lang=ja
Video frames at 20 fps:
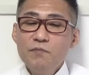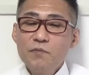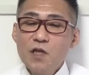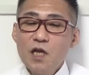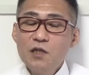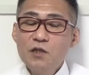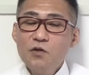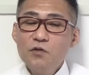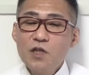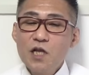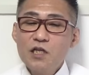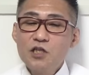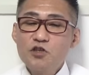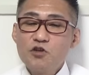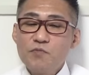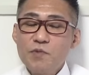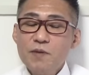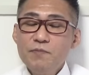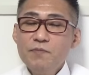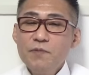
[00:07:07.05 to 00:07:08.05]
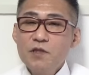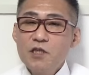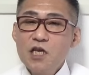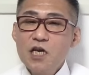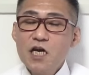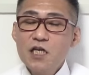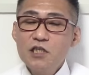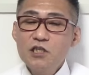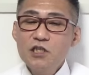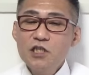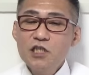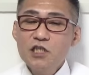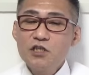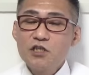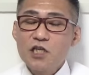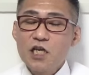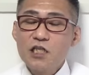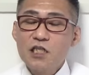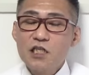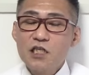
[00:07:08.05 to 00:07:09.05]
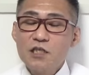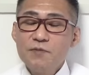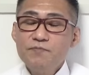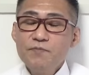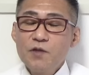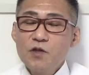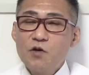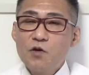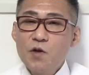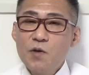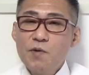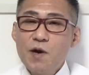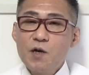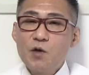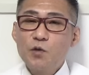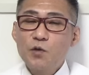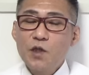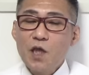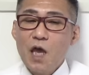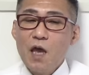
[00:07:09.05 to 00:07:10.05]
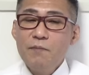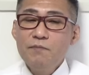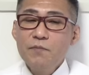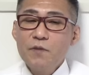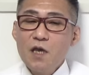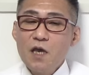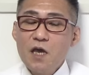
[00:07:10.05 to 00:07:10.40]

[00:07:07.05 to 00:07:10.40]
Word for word: 天皇誕生日2月23日、これは固定。